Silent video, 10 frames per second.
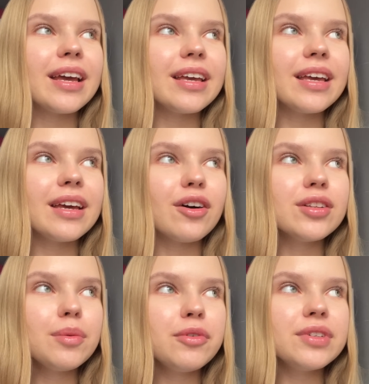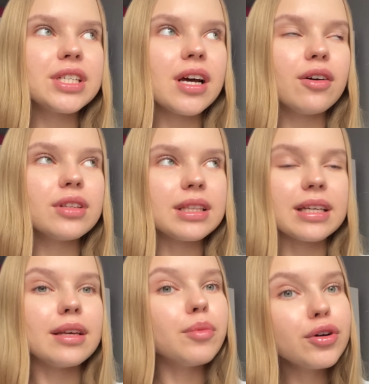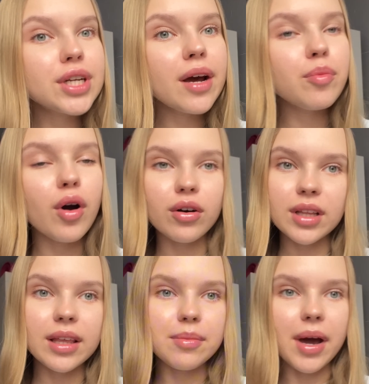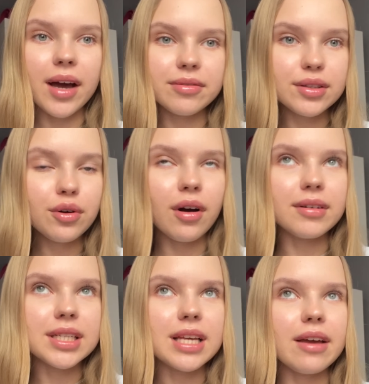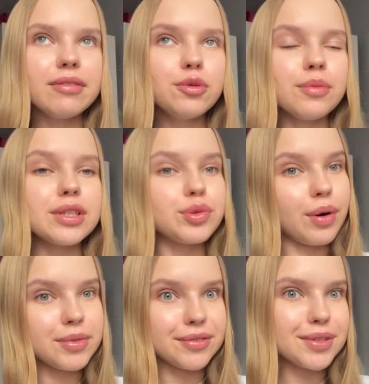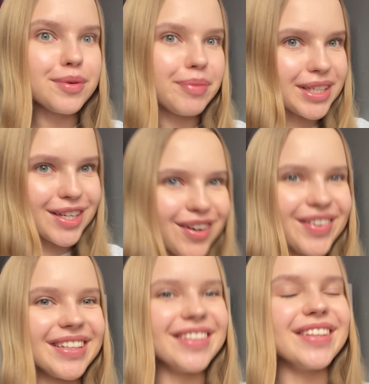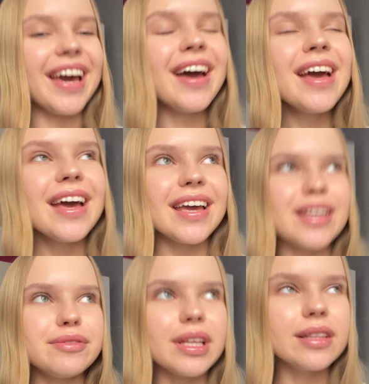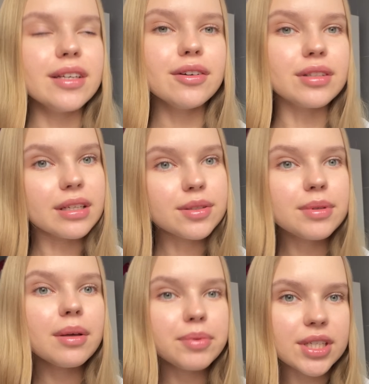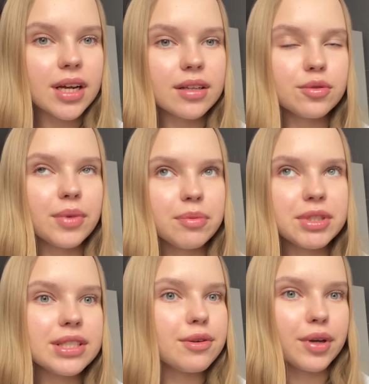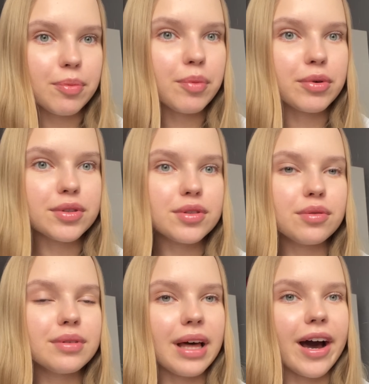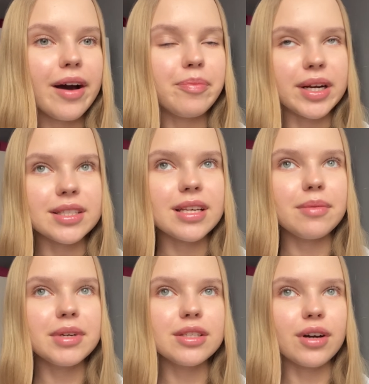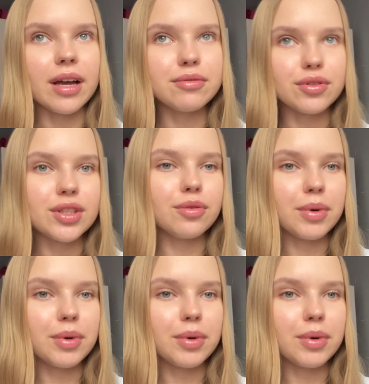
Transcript: I ona mówi, że ona tak nie może, bo ona nie ma jak wydrukować. I ja jej wytłumaczyłam, że wezmę paczkomat, no nie? I wtedy ona sobie napisze numer przesyłki po prostu na paczce i będzie ok, wrzuci do